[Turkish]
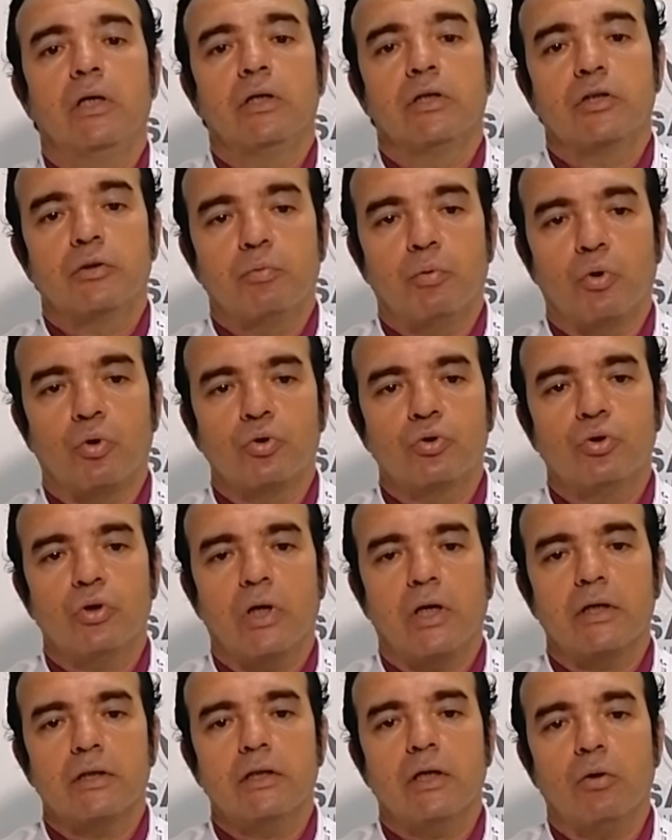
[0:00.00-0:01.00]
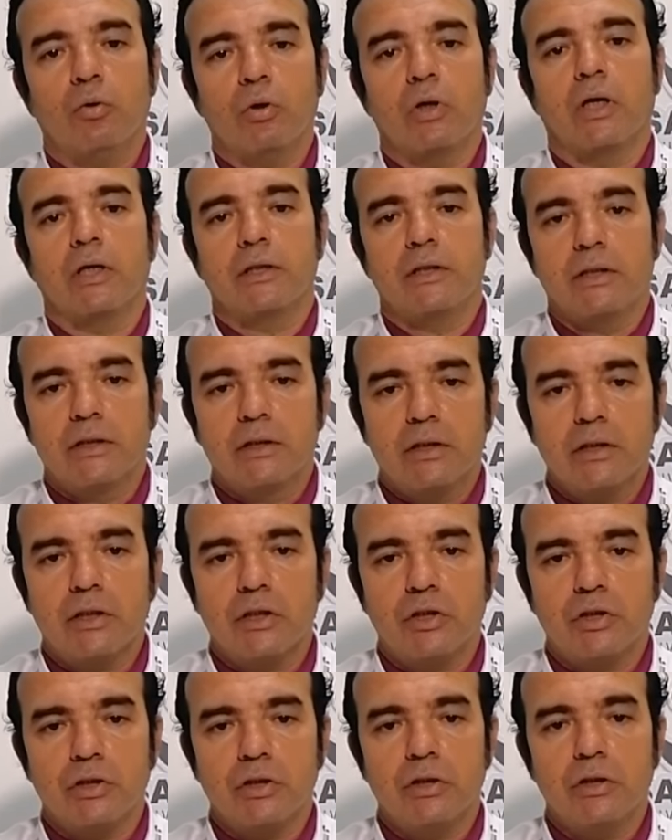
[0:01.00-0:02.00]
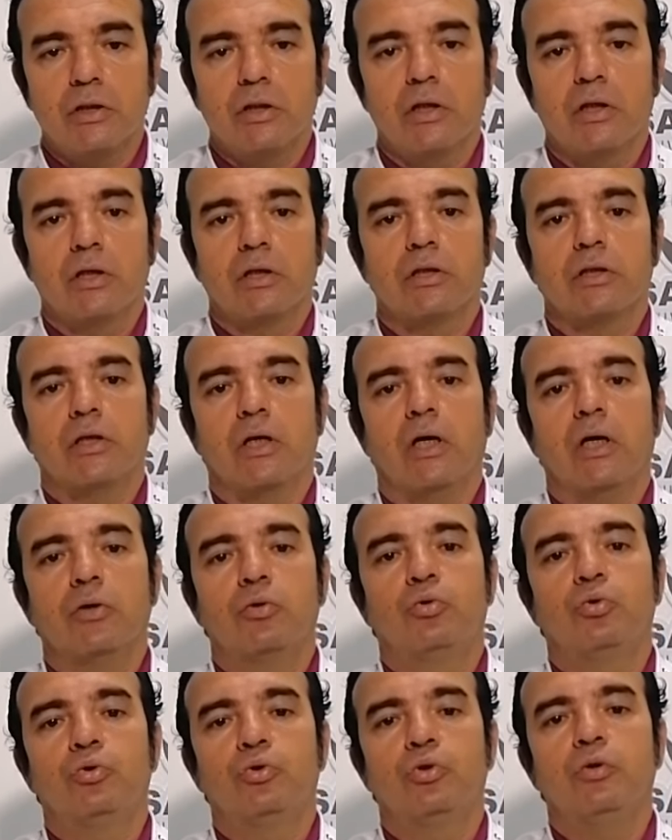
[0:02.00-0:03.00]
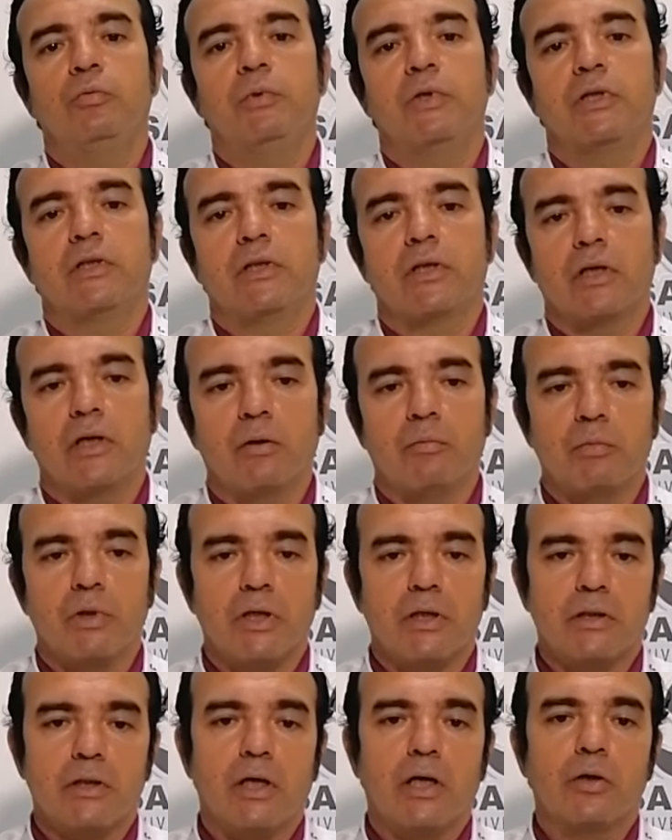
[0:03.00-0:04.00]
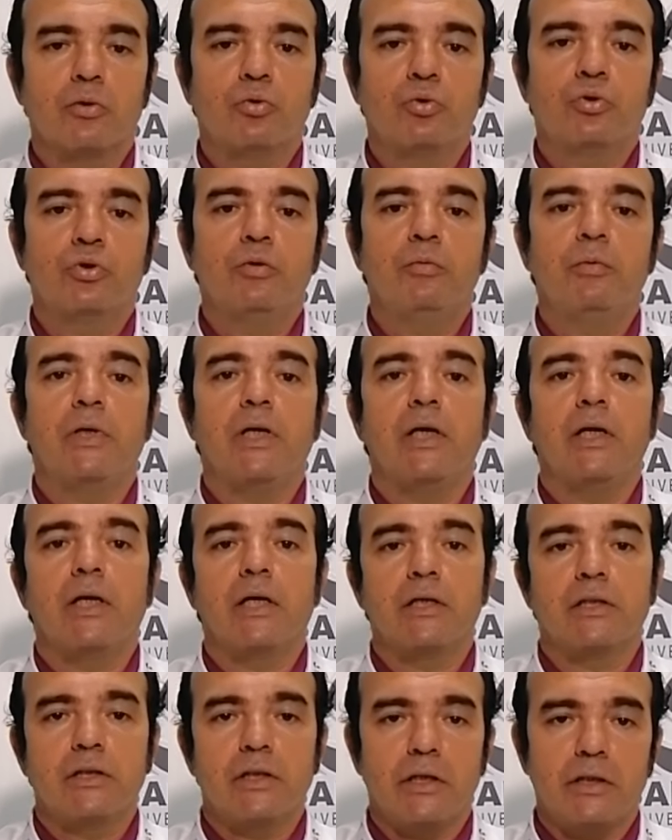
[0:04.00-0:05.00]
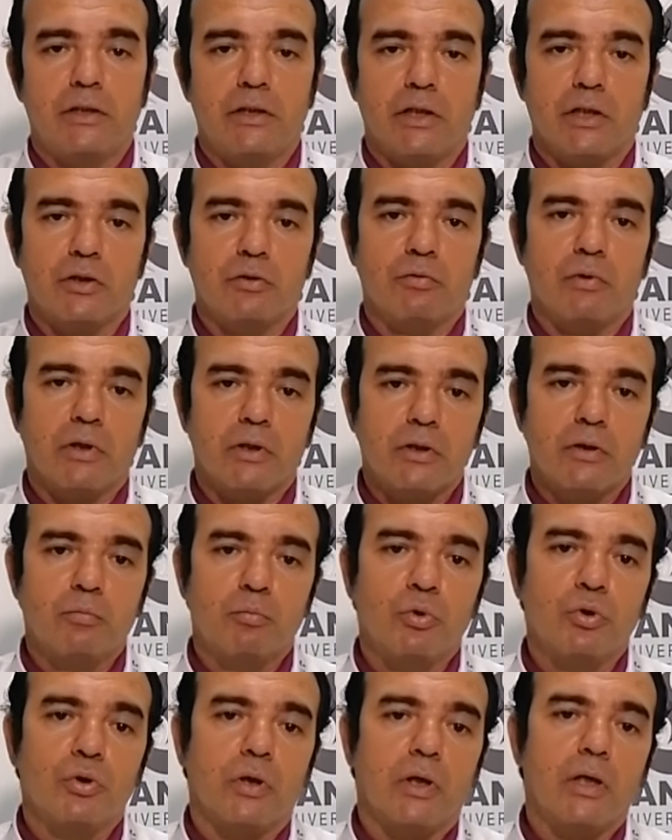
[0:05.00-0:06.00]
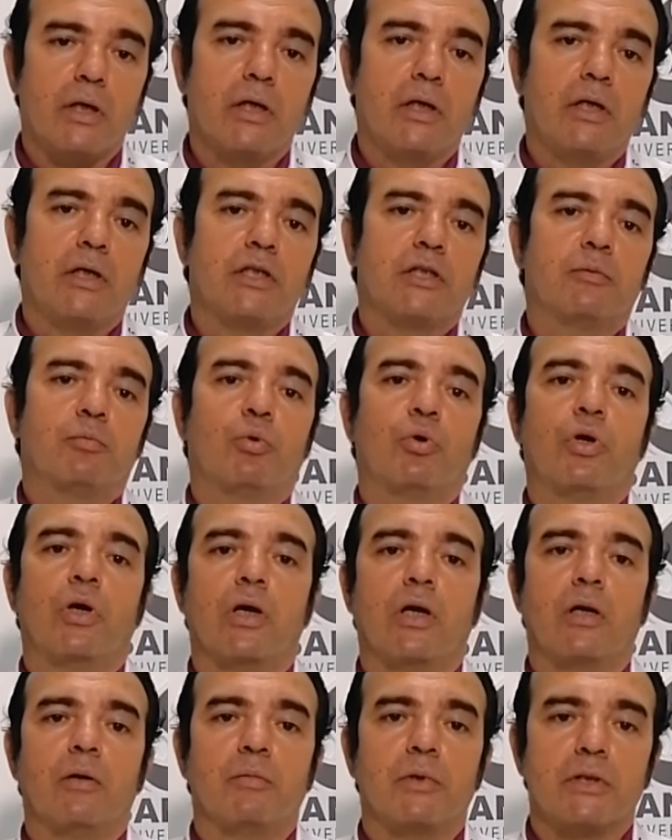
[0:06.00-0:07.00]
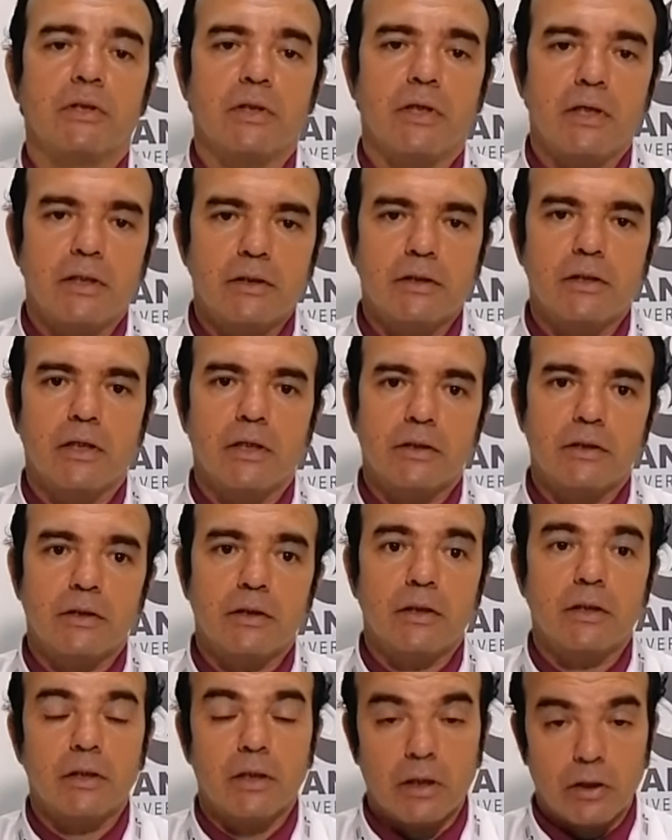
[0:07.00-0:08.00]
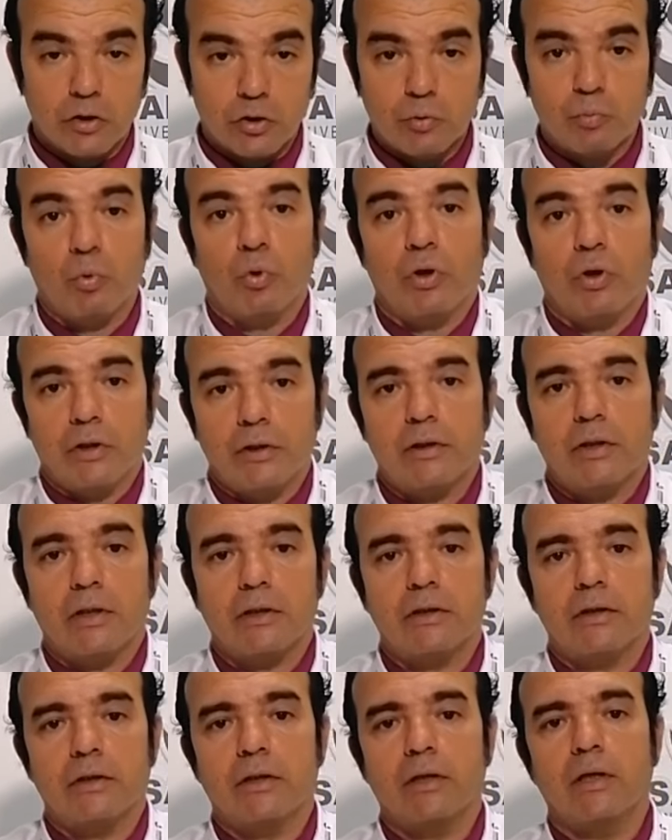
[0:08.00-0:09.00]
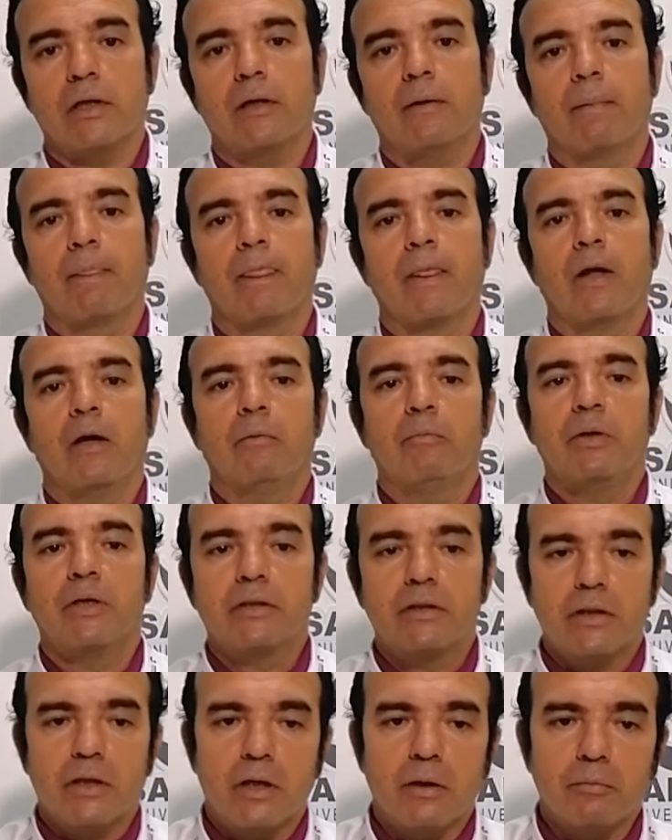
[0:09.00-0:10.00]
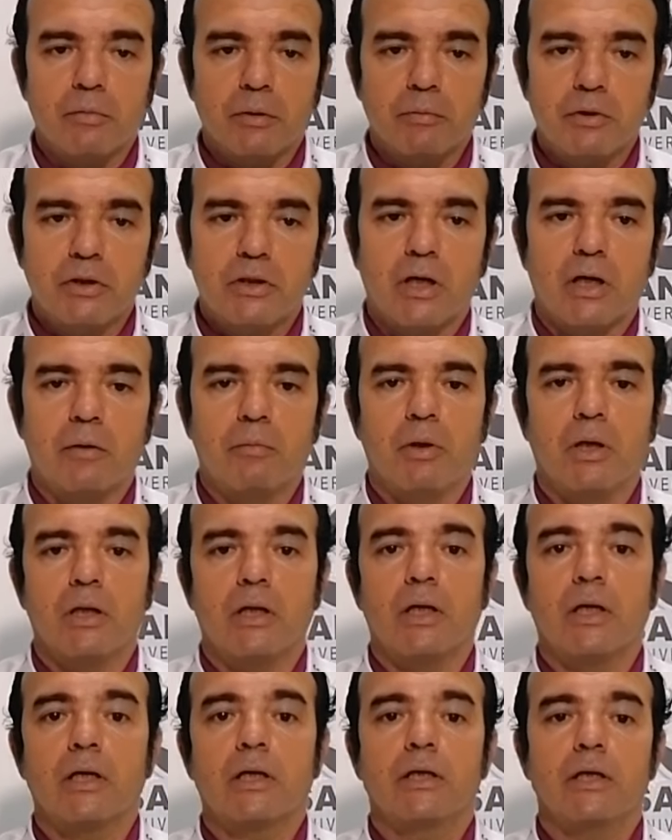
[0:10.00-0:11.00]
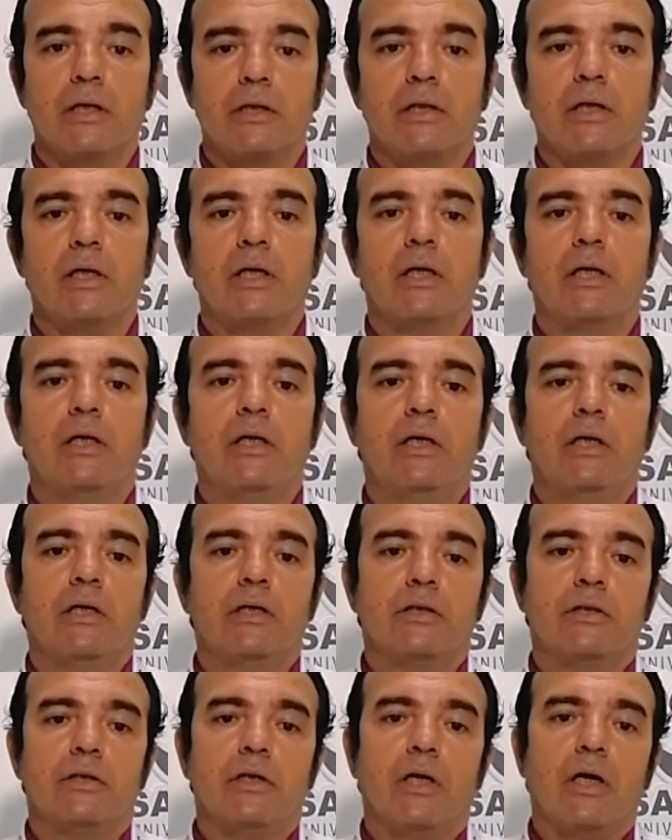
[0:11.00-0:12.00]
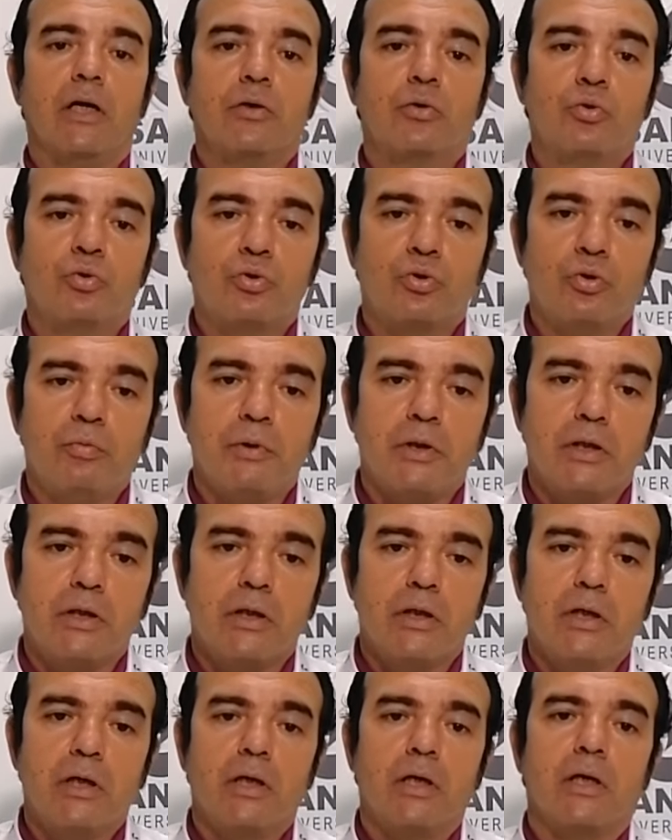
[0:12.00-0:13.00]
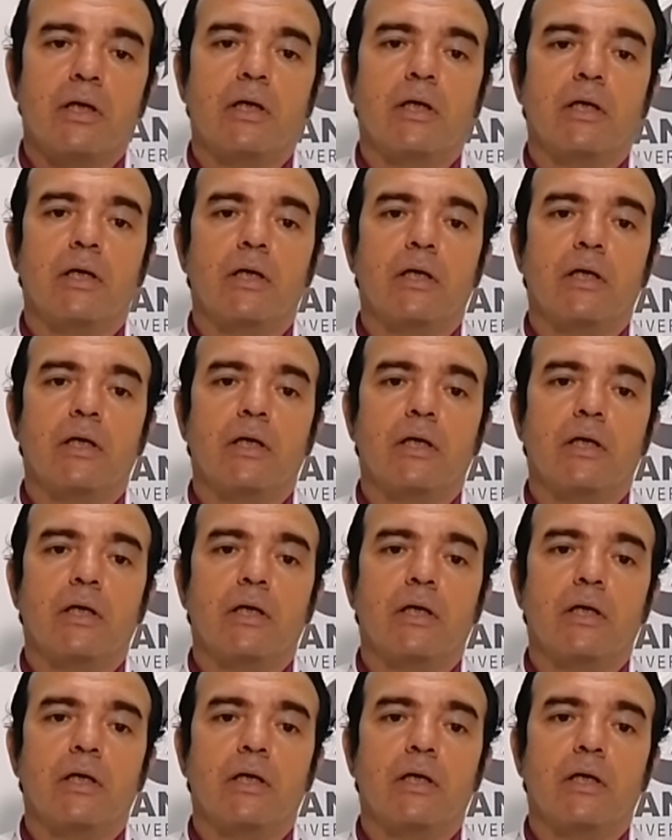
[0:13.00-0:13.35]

Sporcularda olan yırtık için daha güçlü bir travmaya, daha güçlü bir enerjiye ihtiyaç vardır. Bu da spor yaralanması esnasında yani spor esnasında bir travma, bir darbe alarak ya da daha güçlü bir e,